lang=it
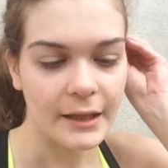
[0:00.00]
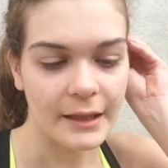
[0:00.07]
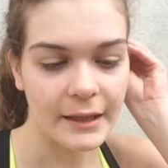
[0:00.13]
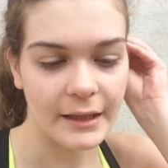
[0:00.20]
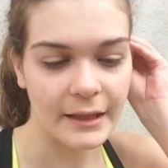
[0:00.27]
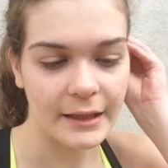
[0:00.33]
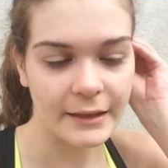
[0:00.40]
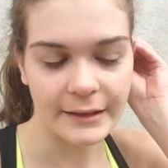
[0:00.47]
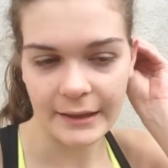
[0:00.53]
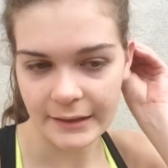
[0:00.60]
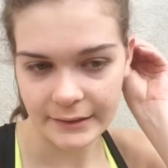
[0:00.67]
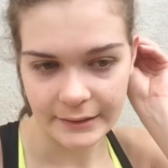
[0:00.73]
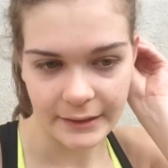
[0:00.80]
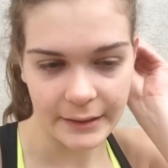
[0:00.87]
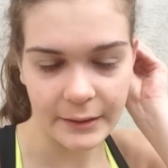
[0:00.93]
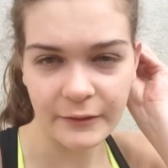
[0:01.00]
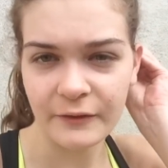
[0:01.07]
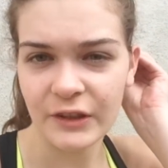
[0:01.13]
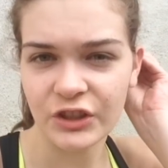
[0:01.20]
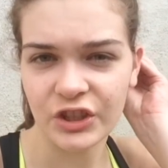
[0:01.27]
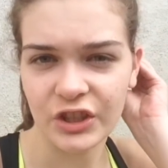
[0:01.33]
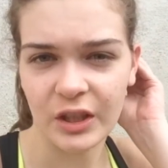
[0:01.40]
e niente
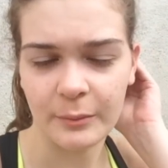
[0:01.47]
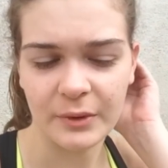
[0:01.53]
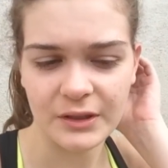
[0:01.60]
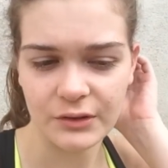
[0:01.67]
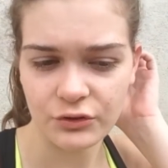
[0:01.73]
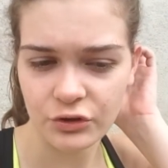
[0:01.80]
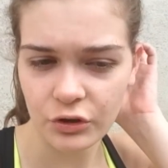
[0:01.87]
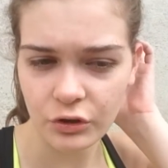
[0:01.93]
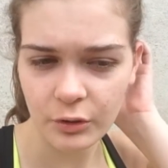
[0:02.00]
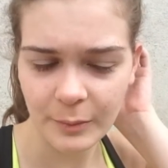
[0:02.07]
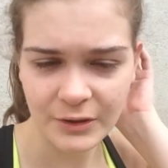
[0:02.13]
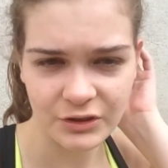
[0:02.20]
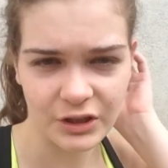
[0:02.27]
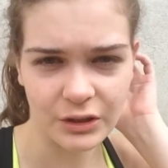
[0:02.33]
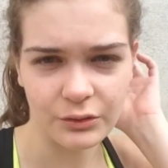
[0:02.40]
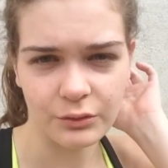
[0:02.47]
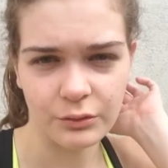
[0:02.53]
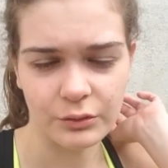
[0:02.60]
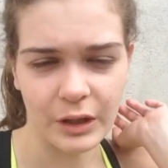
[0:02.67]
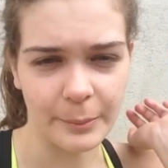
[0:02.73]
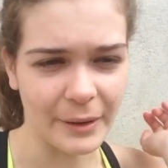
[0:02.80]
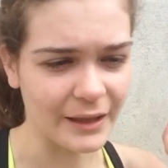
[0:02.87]
invece a mezzogiorno ho mangiato
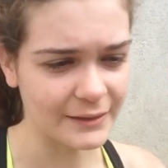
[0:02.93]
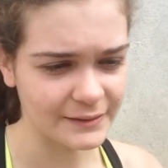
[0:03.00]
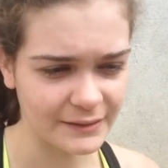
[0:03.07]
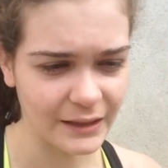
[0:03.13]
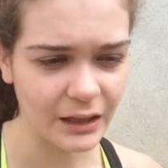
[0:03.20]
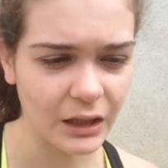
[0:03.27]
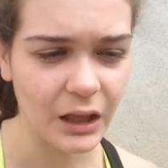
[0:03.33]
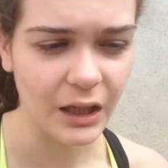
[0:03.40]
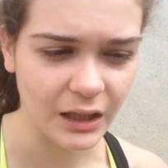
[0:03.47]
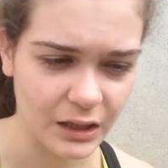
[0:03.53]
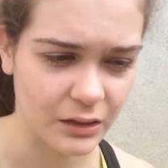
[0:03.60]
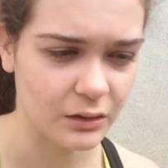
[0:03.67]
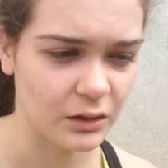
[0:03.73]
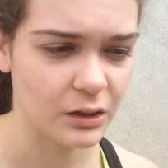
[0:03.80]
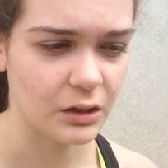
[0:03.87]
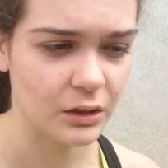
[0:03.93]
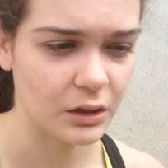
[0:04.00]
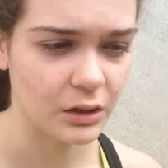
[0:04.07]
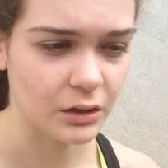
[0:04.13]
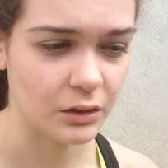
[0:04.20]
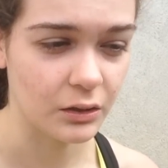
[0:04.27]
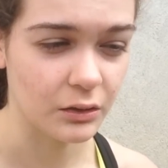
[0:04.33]
una pasta al
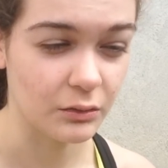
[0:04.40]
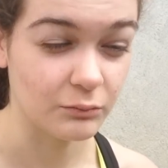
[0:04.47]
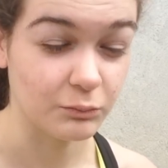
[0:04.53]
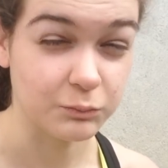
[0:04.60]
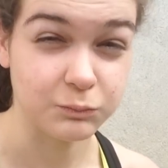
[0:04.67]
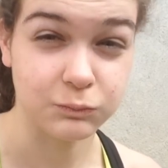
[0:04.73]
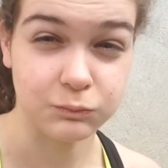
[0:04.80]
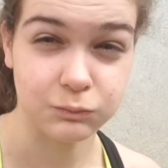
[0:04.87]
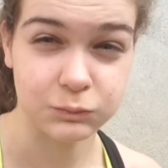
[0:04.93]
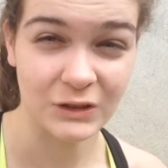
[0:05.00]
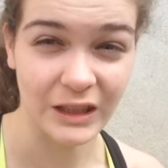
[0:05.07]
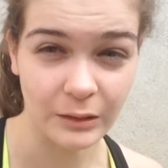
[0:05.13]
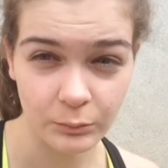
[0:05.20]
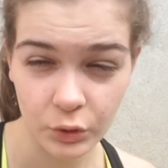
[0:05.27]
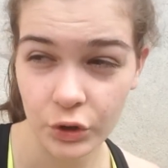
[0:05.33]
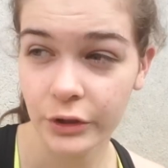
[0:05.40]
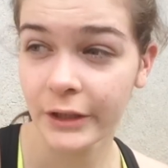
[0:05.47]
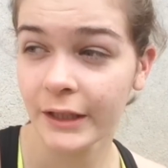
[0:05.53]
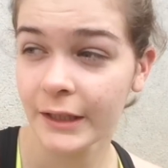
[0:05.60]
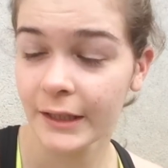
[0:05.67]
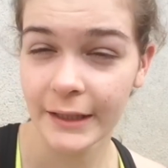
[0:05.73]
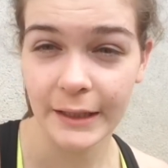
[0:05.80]
eh,
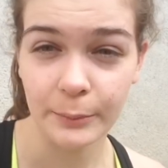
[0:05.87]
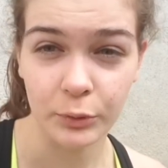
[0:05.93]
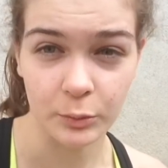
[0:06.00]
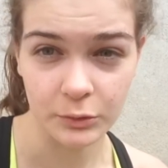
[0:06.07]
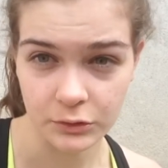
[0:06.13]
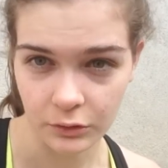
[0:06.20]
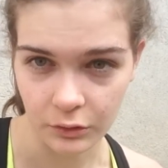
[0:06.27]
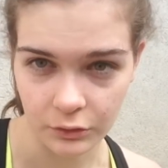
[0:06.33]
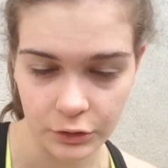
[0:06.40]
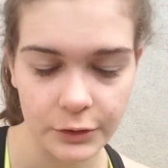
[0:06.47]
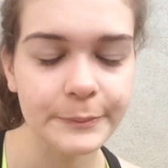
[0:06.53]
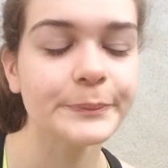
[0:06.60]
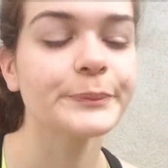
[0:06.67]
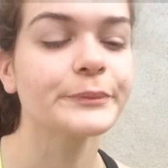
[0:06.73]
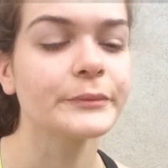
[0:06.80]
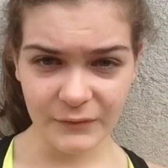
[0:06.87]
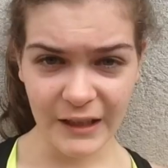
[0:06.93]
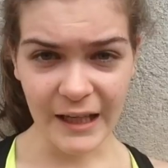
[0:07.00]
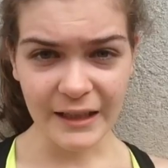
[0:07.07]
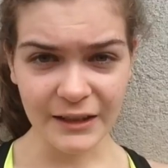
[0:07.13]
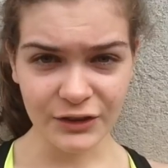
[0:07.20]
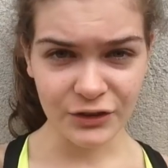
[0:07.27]
salmone e pomodoro
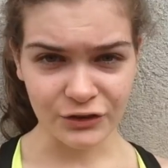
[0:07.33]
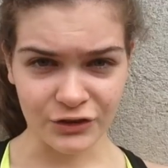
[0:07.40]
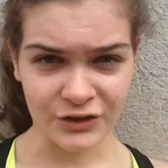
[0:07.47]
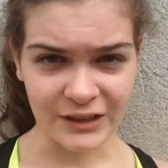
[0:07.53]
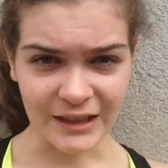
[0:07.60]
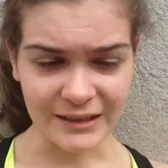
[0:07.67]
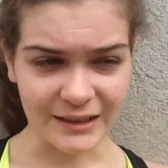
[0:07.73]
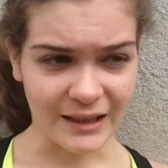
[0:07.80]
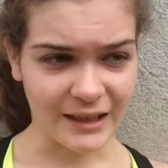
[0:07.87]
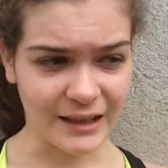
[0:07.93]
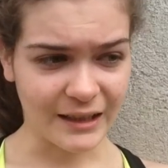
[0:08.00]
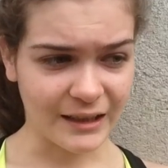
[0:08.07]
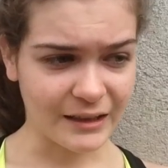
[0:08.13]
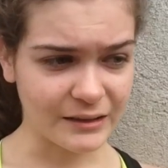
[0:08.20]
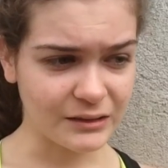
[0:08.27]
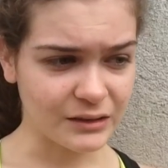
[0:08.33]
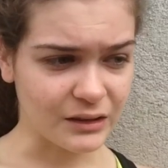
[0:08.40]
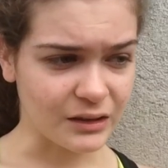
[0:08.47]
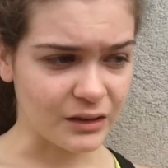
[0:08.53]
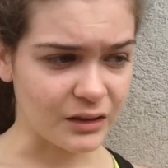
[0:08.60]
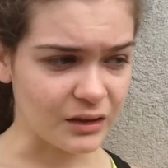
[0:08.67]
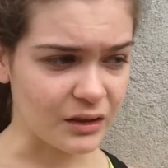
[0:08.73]
ieri sono andata
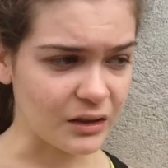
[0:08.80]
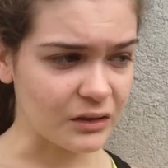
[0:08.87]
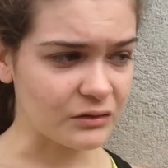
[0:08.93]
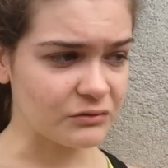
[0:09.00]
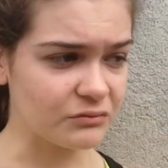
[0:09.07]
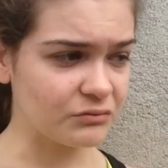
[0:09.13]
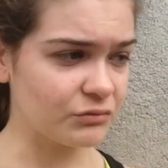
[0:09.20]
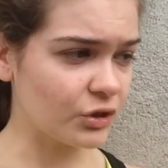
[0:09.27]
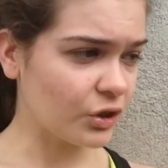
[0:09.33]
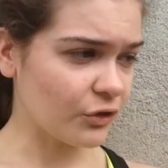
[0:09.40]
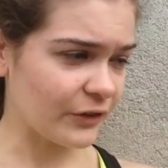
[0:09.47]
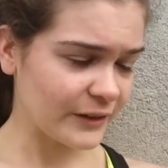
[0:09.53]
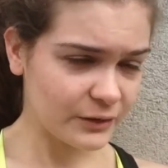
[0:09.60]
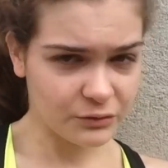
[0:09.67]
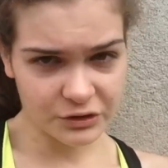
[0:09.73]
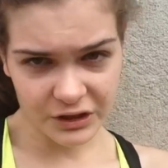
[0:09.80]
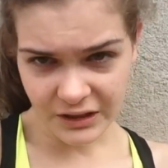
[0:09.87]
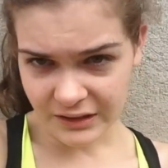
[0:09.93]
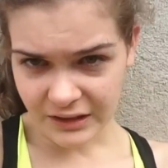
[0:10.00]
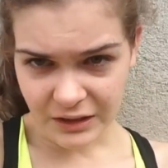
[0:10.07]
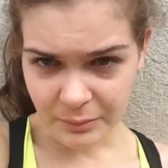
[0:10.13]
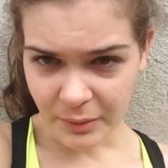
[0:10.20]
eh, non ho fatto
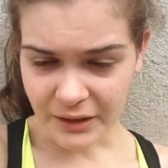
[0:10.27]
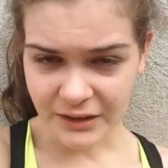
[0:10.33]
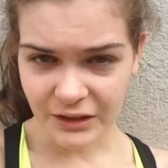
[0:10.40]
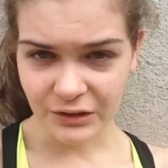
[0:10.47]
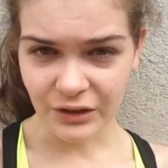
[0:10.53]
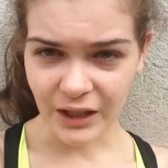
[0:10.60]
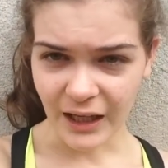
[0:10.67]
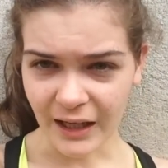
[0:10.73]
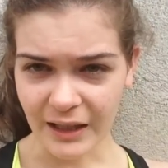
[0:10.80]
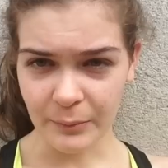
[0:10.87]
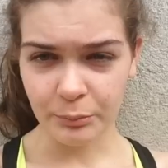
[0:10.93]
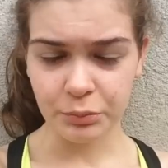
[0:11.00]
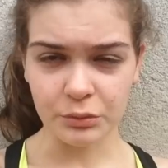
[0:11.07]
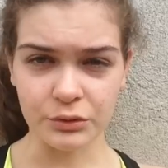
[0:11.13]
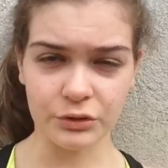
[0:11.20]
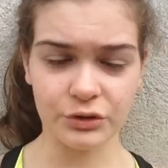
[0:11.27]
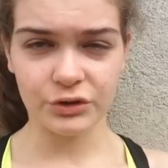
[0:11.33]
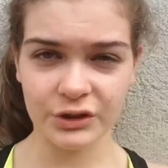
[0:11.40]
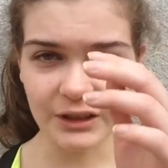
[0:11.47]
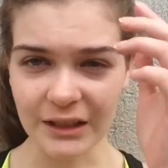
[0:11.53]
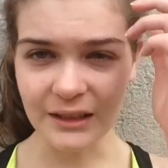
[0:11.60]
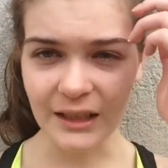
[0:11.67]
niente di particolare appunto sono
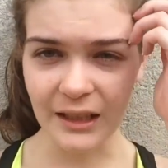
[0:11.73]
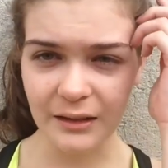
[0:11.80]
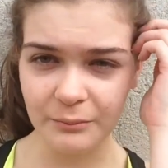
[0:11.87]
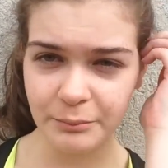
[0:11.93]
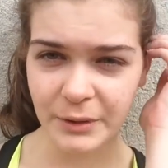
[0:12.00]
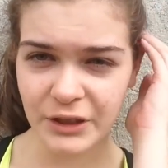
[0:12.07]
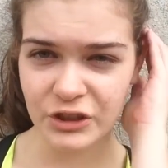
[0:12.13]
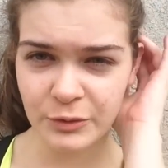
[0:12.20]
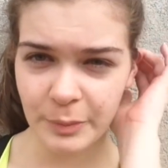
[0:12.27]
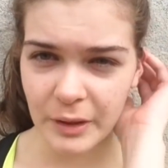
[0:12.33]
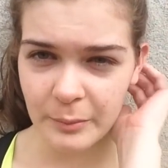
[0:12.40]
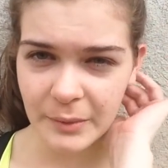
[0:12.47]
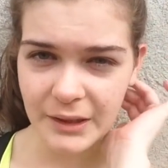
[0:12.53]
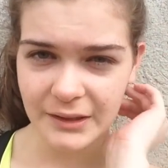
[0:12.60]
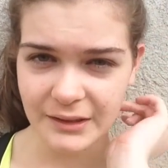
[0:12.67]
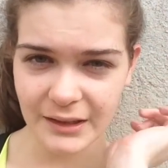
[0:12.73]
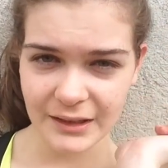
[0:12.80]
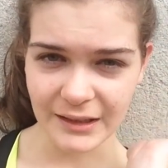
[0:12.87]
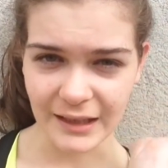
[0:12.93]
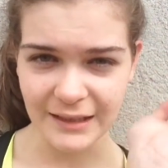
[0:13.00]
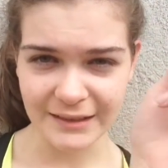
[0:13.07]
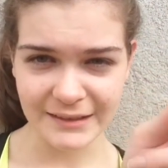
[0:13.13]
andata principalmente
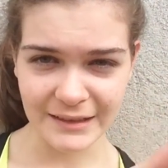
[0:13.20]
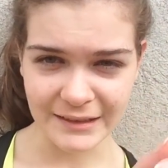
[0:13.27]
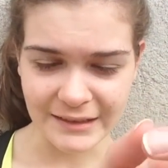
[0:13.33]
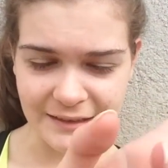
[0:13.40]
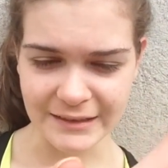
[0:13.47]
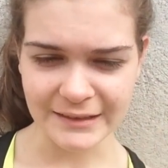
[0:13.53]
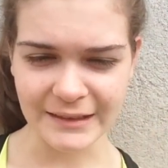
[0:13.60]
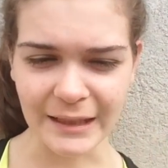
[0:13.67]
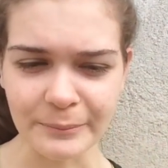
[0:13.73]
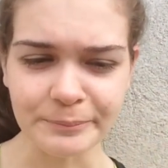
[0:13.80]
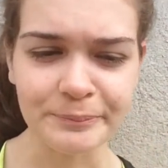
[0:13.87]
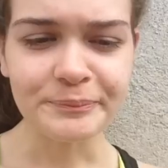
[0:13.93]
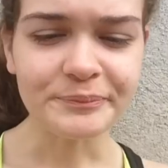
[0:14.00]
dall'estetista